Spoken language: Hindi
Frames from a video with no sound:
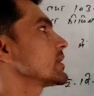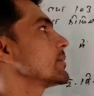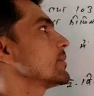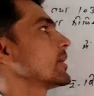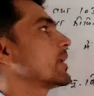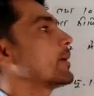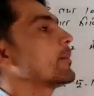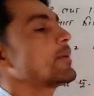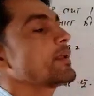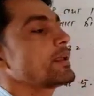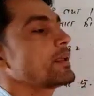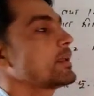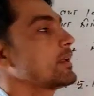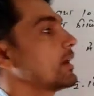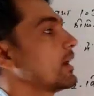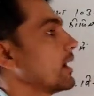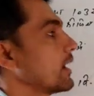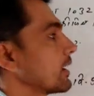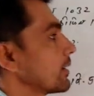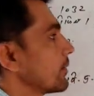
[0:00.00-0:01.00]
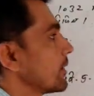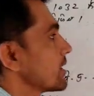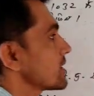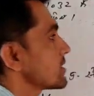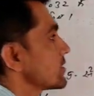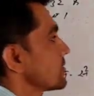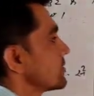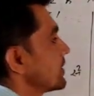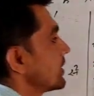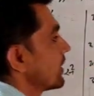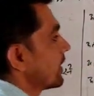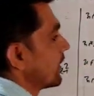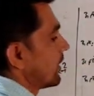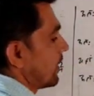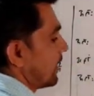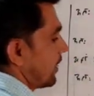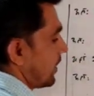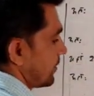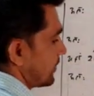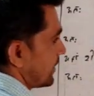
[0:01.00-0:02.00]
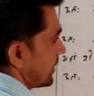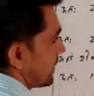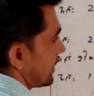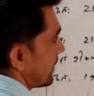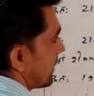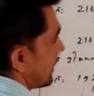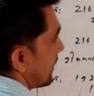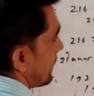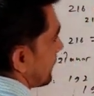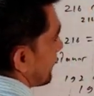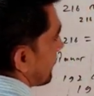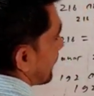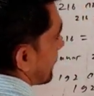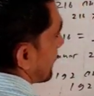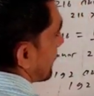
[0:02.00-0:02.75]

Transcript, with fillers: इसके बराबर है आगे बात समझ अब देखिए